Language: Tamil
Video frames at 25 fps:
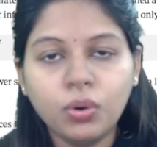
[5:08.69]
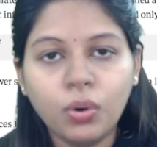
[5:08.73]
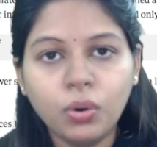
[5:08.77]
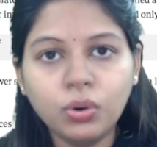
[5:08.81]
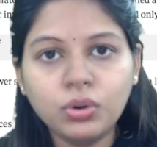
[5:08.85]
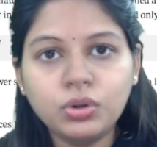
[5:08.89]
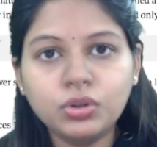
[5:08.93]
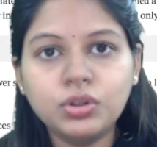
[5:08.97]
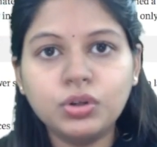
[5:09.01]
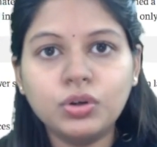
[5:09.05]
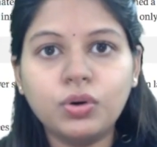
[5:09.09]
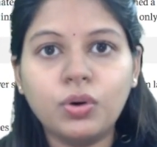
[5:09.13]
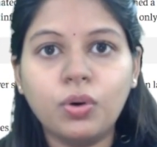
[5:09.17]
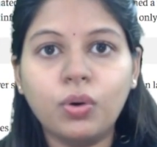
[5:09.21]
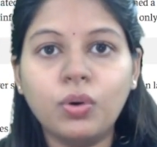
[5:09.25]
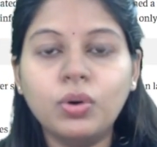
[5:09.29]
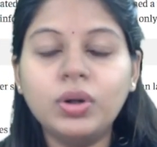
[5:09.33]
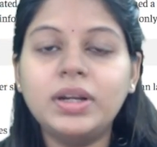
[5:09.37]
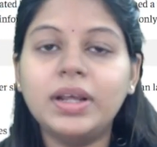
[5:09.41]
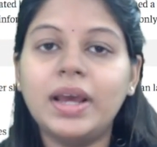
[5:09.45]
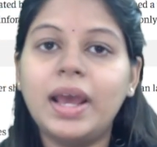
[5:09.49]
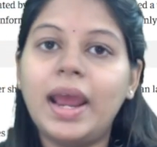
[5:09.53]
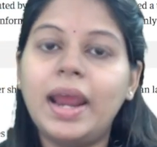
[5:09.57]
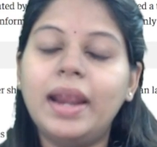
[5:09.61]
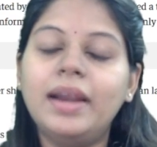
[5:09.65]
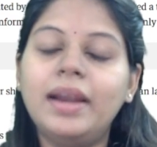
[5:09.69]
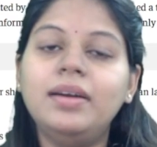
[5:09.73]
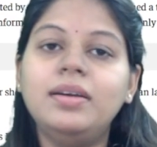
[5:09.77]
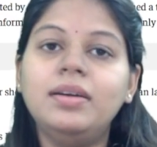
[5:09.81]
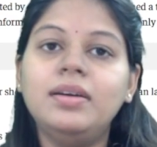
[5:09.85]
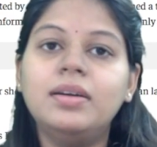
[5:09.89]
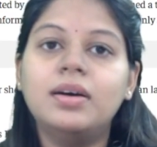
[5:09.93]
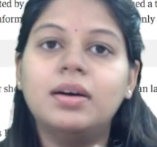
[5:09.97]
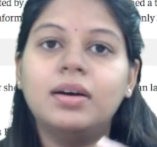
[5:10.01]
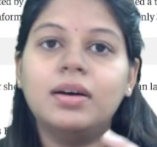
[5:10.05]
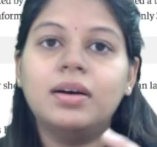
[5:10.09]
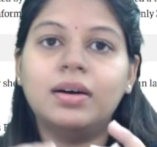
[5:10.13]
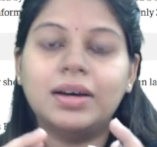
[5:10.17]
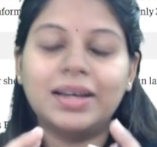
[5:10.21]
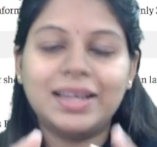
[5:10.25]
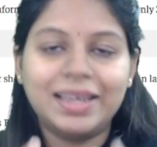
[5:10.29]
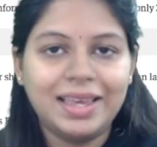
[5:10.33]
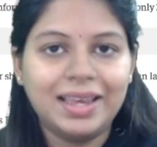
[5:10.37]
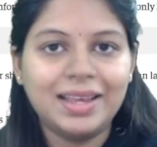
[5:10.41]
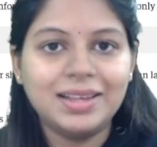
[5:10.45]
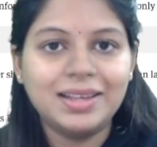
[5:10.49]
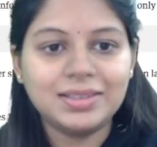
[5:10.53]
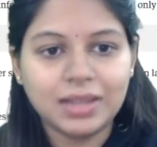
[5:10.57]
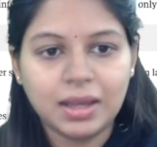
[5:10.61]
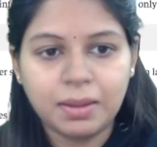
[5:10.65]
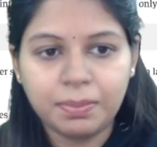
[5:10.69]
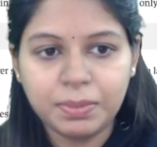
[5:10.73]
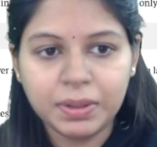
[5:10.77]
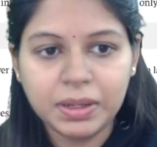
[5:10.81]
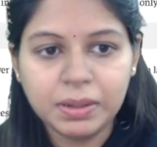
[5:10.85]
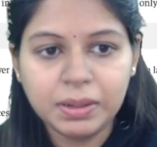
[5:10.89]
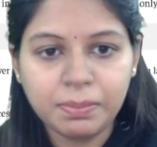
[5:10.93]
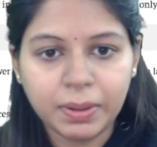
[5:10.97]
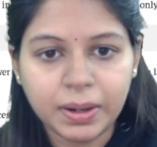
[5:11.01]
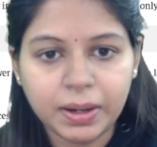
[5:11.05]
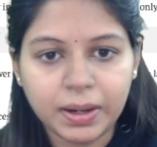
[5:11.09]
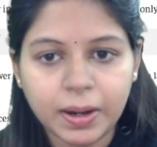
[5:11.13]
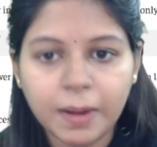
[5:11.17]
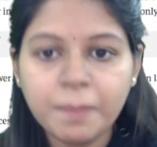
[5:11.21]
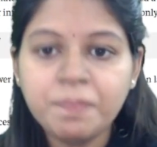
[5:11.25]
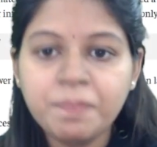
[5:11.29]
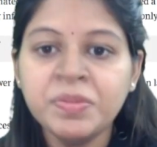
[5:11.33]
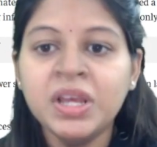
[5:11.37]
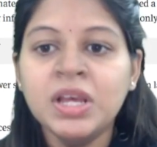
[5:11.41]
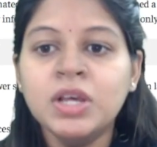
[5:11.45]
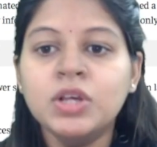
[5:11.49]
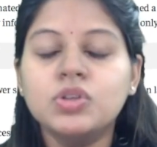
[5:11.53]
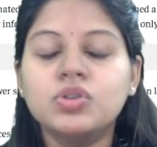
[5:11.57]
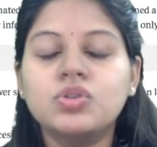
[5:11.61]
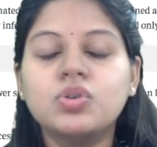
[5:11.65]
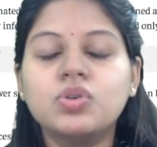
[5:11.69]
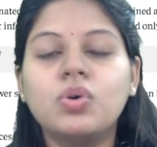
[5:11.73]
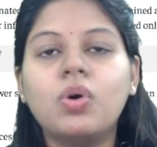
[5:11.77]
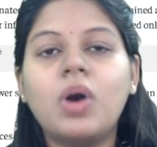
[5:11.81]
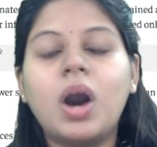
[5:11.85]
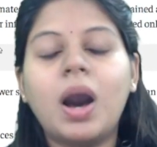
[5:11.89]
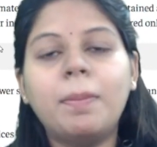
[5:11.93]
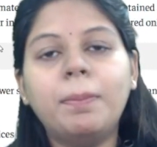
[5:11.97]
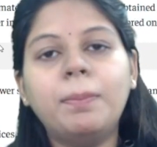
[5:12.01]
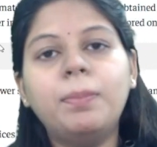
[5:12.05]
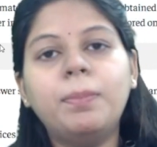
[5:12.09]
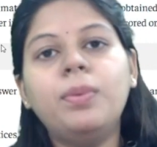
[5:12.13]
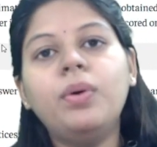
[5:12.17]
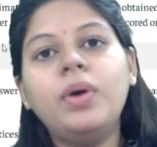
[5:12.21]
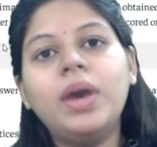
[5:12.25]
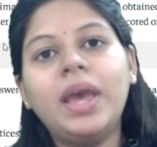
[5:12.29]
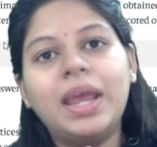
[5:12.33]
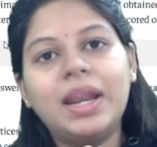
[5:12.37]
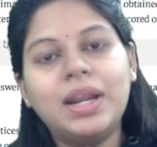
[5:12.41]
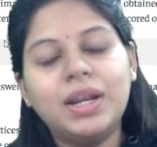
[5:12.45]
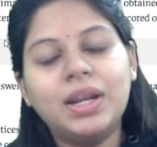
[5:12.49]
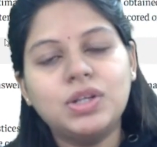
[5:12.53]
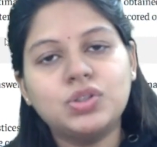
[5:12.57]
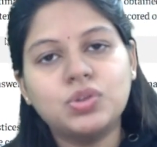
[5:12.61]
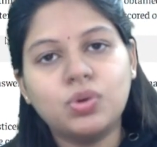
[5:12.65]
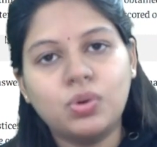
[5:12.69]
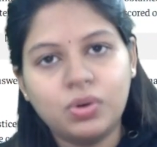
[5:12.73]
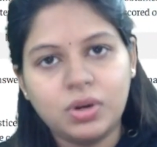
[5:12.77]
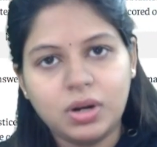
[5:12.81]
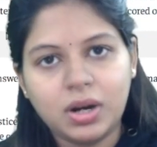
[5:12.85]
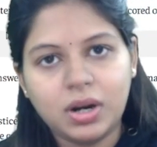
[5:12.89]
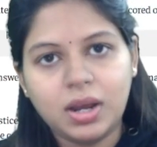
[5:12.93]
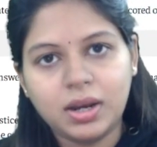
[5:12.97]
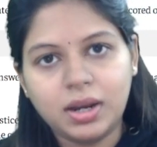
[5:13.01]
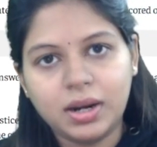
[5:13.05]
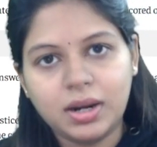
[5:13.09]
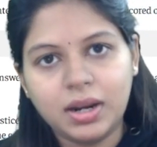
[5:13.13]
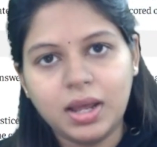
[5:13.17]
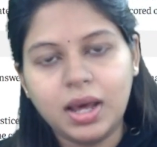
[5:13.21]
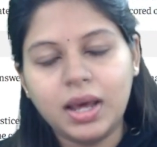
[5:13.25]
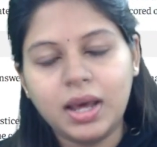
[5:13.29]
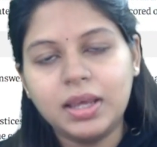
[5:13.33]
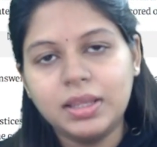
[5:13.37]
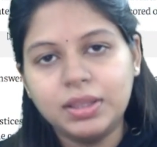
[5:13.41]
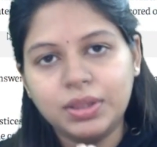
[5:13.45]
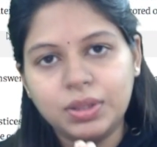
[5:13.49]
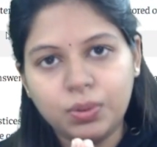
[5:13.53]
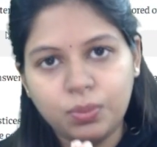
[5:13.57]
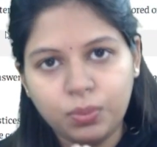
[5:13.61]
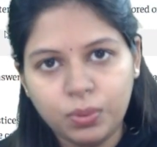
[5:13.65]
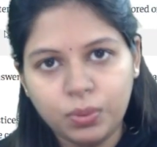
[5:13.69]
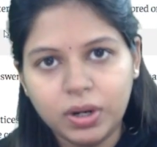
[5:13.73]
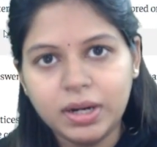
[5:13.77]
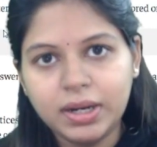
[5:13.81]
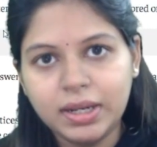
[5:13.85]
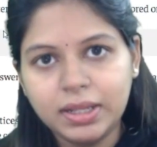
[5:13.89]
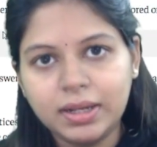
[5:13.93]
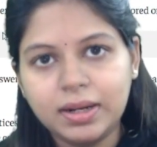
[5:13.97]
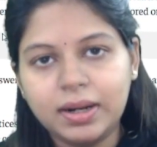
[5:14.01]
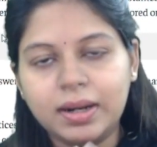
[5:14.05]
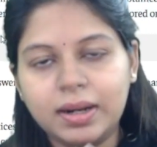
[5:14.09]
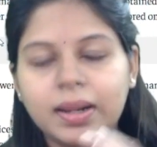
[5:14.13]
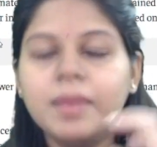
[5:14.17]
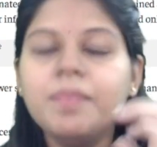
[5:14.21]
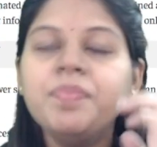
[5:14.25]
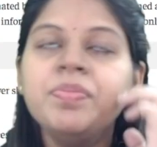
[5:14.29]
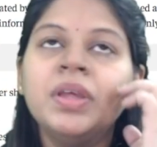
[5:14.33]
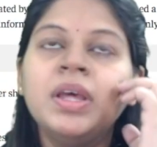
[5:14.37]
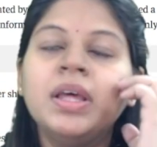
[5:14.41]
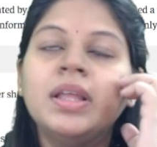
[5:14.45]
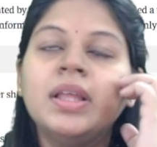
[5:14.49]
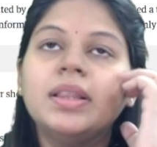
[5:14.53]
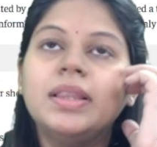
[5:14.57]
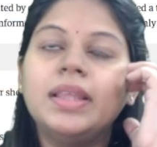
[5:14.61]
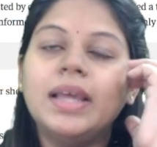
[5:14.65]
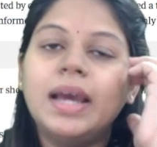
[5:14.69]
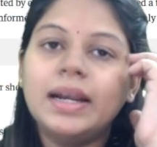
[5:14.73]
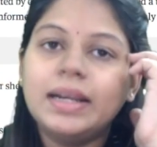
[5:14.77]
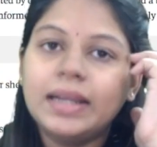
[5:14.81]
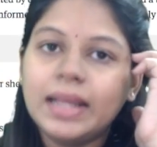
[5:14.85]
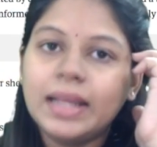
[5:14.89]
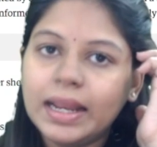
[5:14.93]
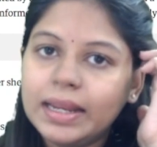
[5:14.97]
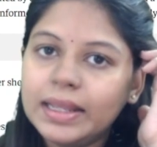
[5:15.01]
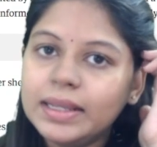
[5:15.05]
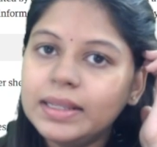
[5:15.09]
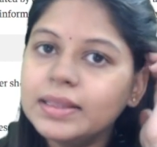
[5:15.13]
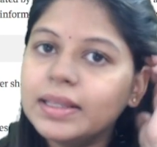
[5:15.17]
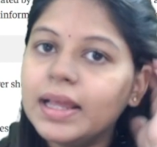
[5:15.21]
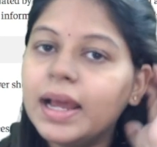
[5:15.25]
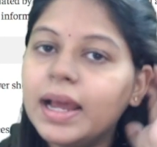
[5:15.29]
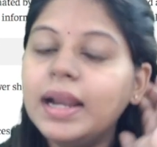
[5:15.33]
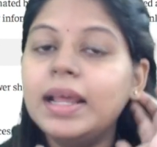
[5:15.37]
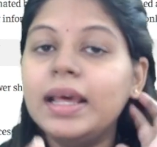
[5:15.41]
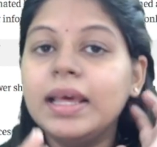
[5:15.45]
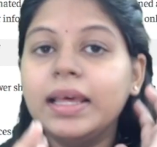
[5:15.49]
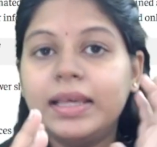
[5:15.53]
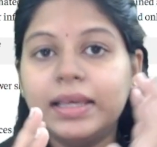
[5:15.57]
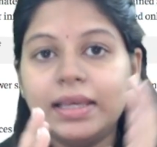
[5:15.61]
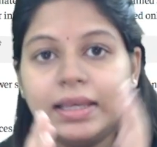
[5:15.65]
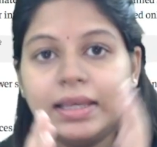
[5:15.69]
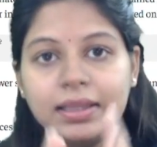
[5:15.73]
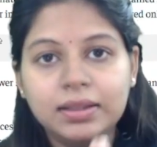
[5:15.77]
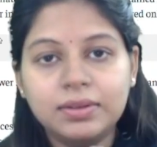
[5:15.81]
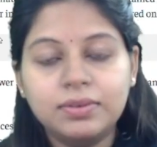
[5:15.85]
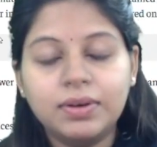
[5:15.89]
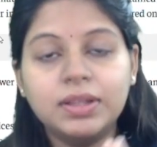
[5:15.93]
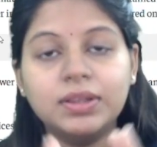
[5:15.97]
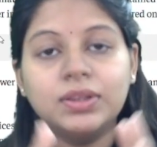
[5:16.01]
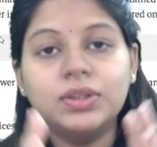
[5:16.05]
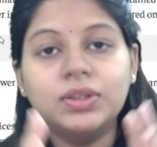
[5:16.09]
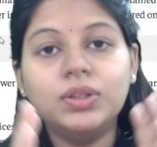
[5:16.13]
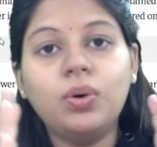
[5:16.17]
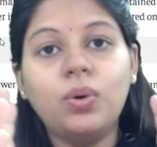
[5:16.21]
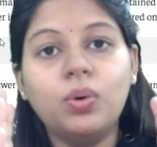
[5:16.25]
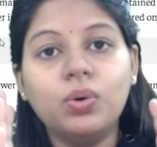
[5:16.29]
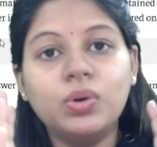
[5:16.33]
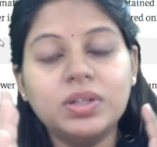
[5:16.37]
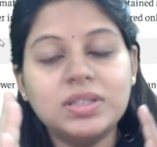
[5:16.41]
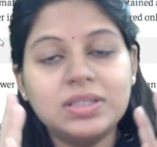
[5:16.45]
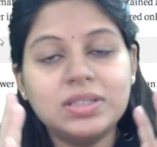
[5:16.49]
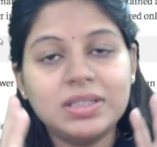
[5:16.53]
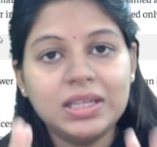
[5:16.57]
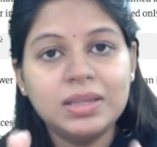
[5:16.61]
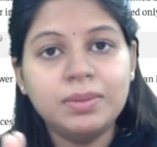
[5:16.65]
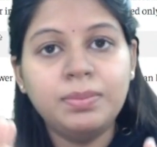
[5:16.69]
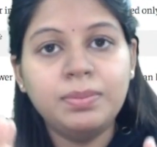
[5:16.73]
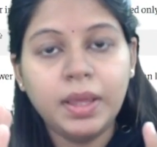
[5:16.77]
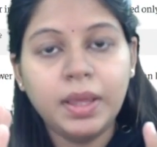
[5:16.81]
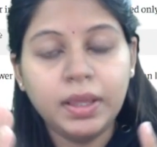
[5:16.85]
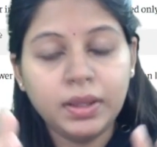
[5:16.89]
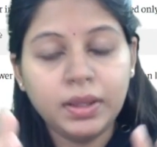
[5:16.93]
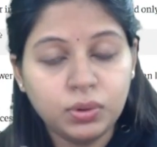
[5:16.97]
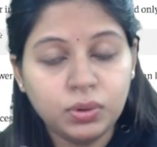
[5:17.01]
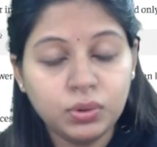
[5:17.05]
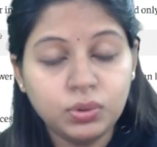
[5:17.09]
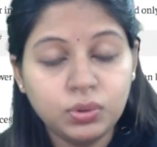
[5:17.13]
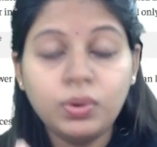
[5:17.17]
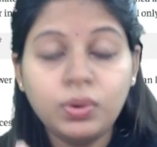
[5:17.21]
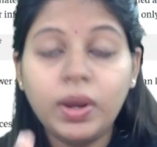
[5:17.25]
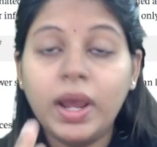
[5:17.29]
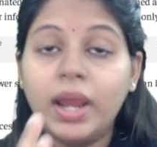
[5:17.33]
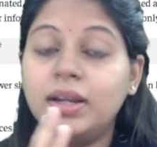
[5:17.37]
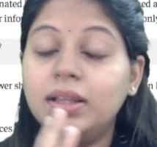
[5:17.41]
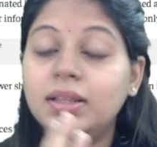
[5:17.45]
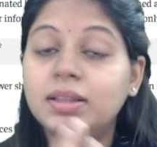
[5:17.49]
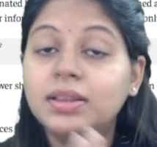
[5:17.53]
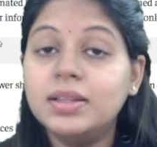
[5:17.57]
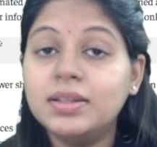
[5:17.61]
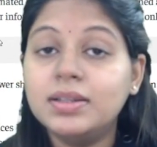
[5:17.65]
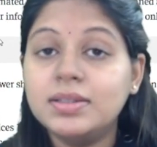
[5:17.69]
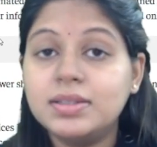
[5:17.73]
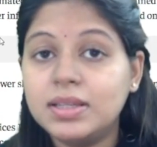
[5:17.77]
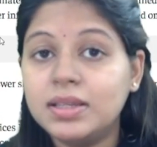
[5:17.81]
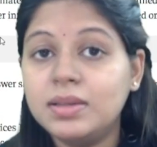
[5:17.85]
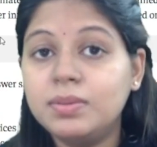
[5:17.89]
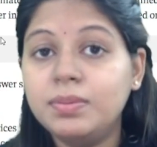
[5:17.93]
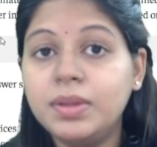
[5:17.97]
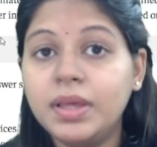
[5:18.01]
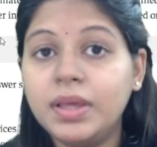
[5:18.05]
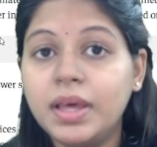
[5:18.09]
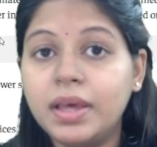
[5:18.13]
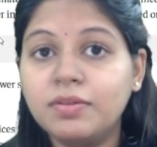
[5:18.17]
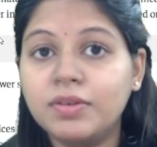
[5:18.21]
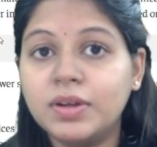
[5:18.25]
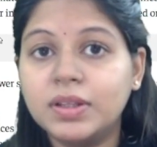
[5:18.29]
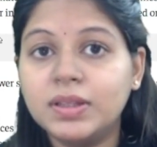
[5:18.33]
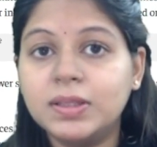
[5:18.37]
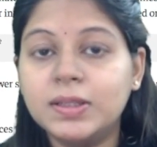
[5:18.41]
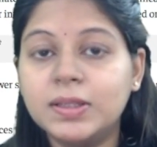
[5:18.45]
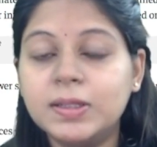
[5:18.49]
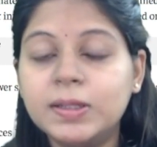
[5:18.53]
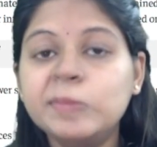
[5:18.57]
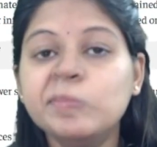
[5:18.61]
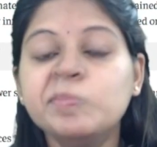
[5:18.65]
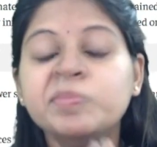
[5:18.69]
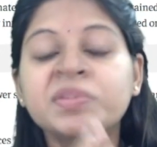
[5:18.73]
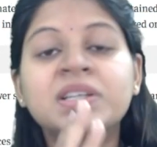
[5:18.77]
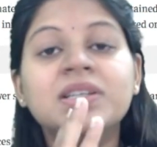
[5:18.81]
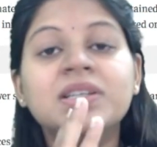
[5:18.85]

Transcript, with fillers: கோ டு த கோர்ட் அண்ட் கேஸ் அப்பீல் பண்ணுறான் ஸோ அப்போது என்ன சொல்கிறாங்கன்னா இந்த வேர்டிக்கில் தே ஆர் டெல்லிங் தட் இது வந்து ஒரு சிபிஐ குழு அண்ட் இந்த சிபிஐ வந்து